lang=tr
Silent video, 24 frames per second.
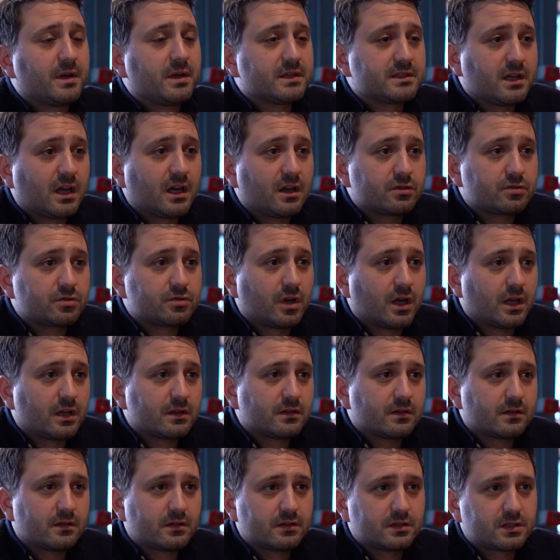pazar şu an.
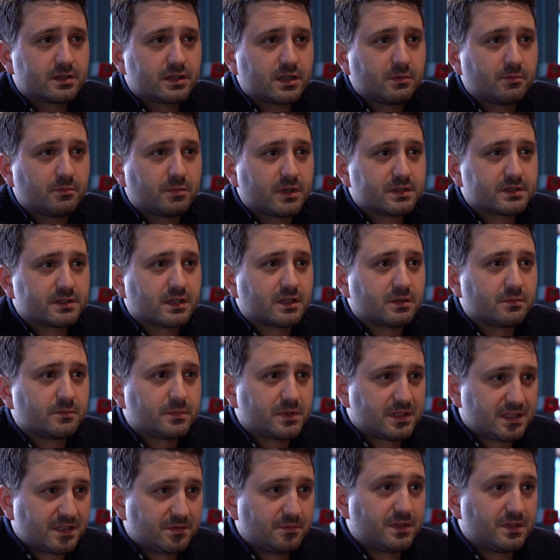Çin pazarı
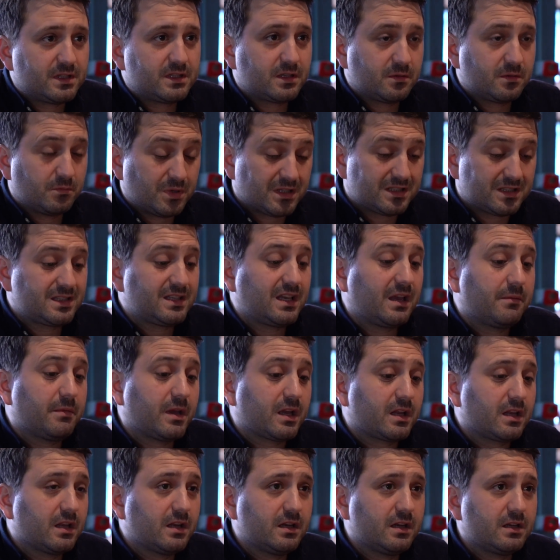bizim için, Batı
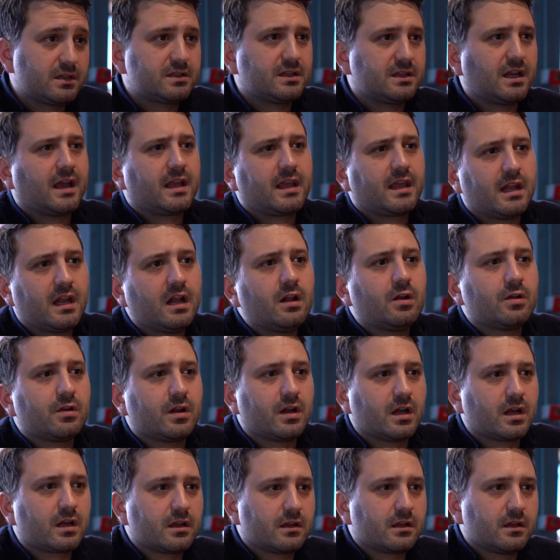yemekleri için yani genel
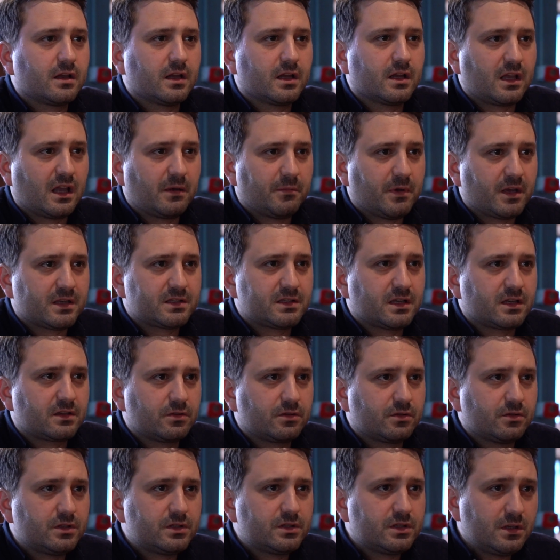olarak e, yemek
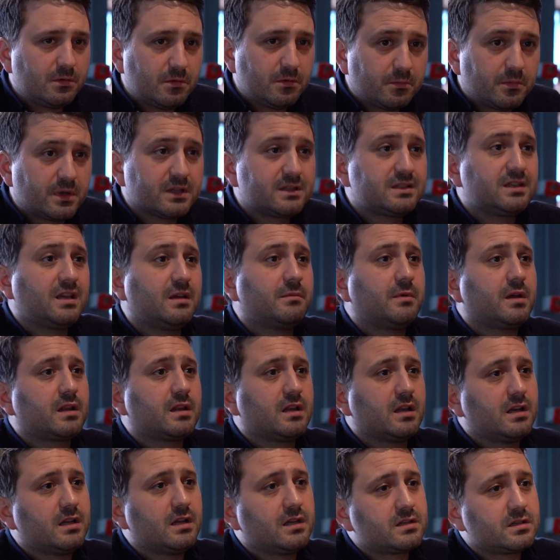sektörü için ama Batı
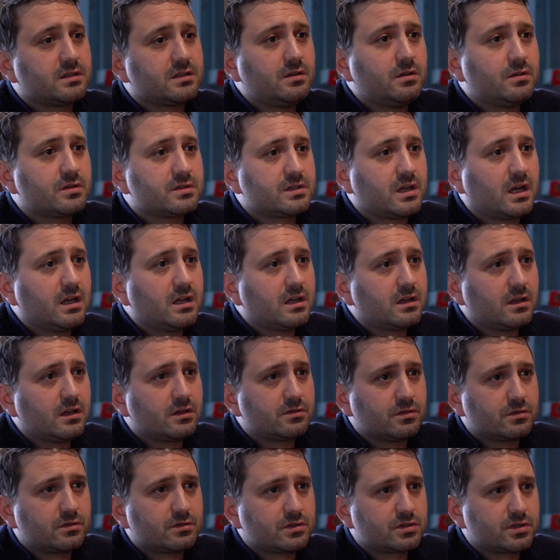yemekleri için de özellikle
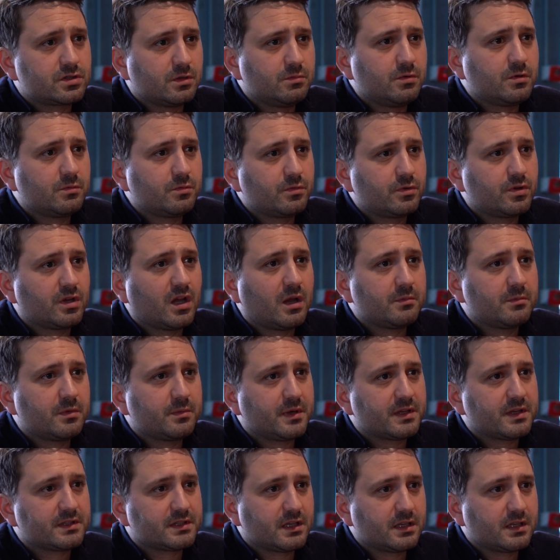çok çabuk büyüyen bir
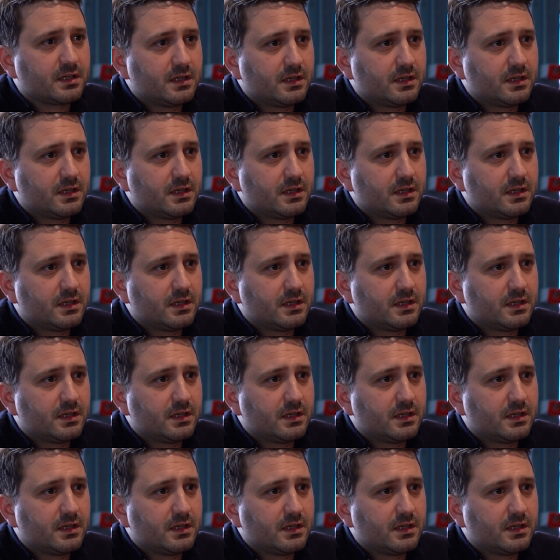pazar.